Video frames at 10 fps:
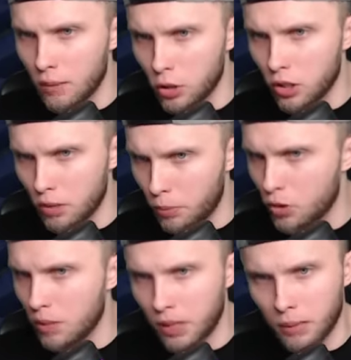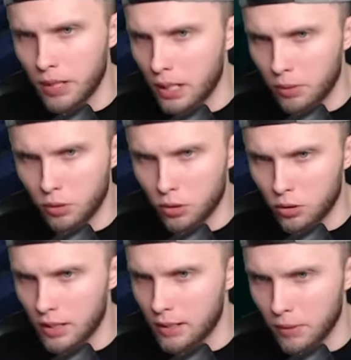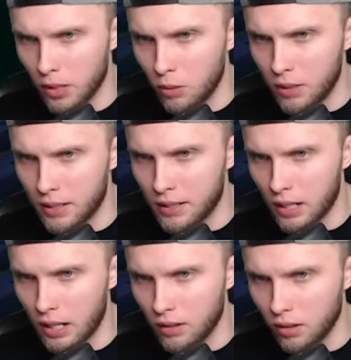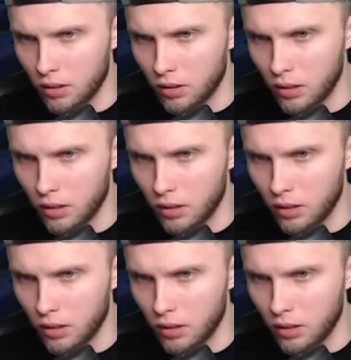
Ja myślę, że pójdziemy chyba jakby do już następnego miejsca, do, do, do